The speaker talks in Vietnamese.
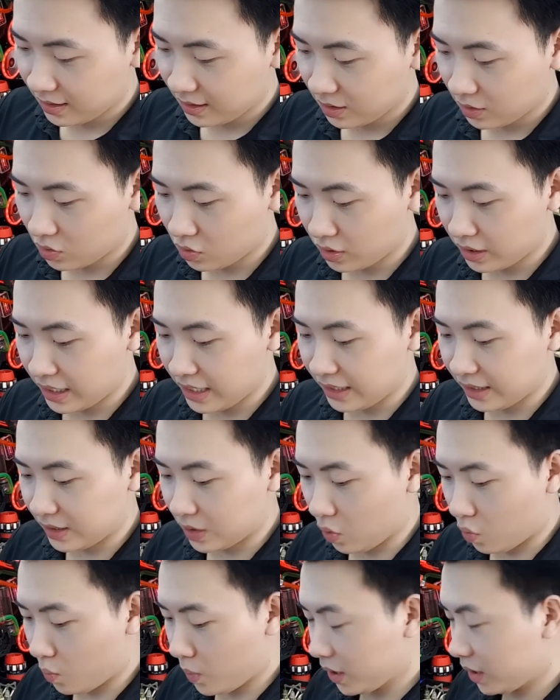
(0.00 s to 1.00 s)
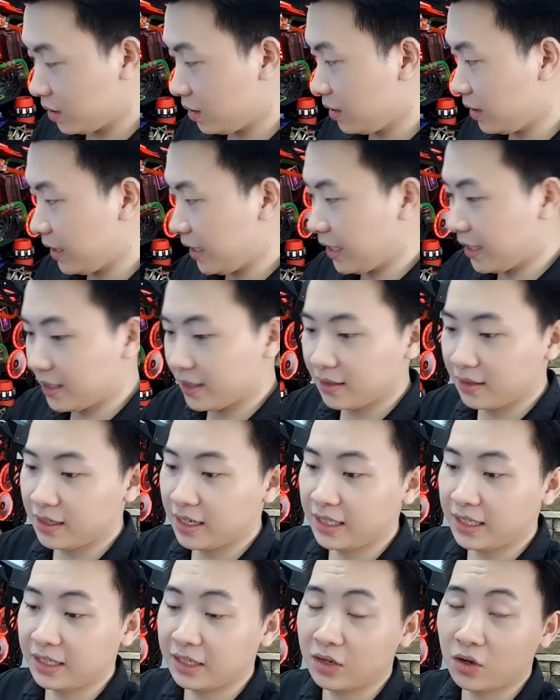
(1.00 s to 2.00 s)
Con này sáu mươi tư gi-ga-bai, ở đây
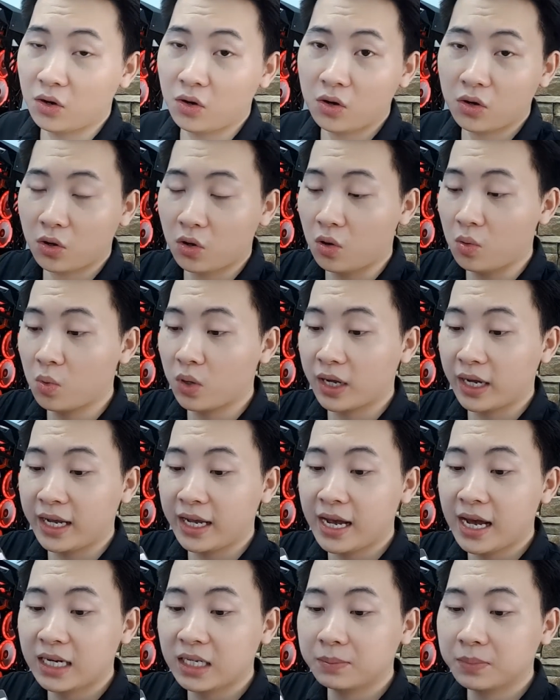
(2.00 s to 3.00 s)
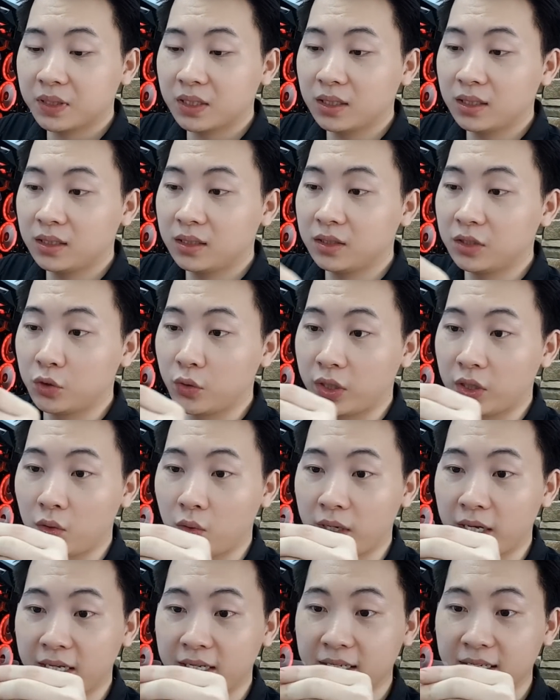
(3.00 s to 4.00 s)
thì nó có một cái adapter để chuyển đổi
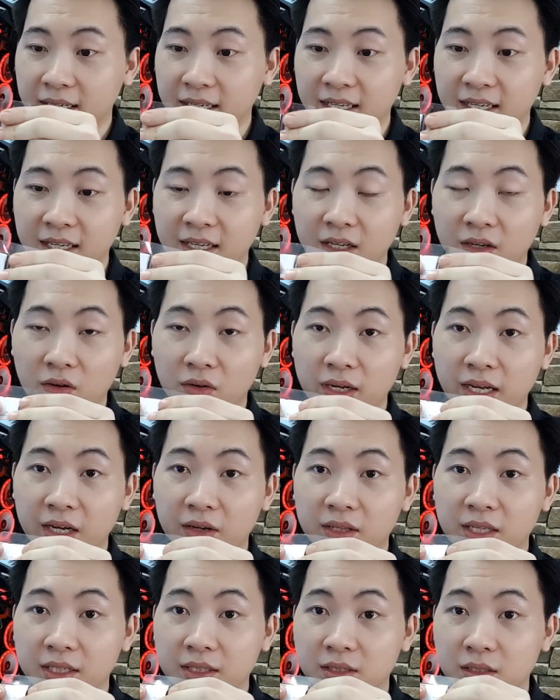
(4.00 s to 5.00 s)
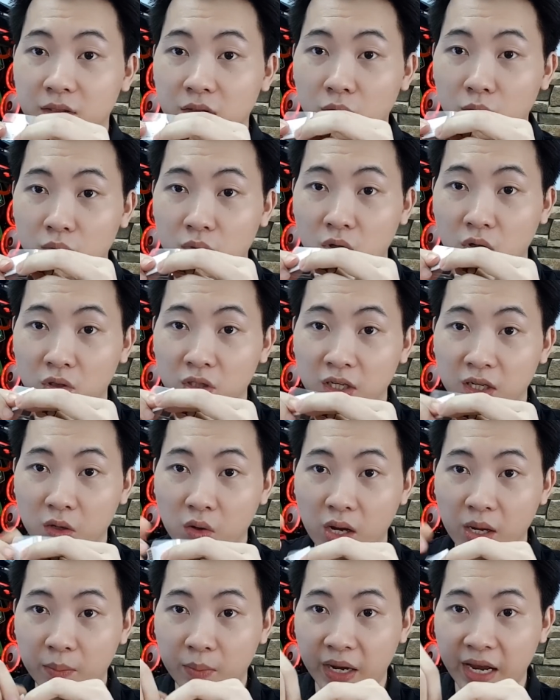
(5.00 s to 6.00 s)
này. Con này có thể sử dụng cho những
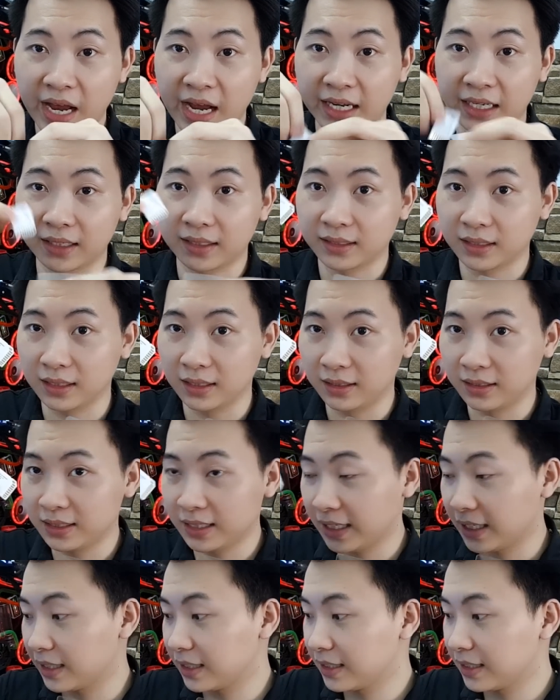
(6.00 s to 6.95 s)
loại máy ảnh lớn này.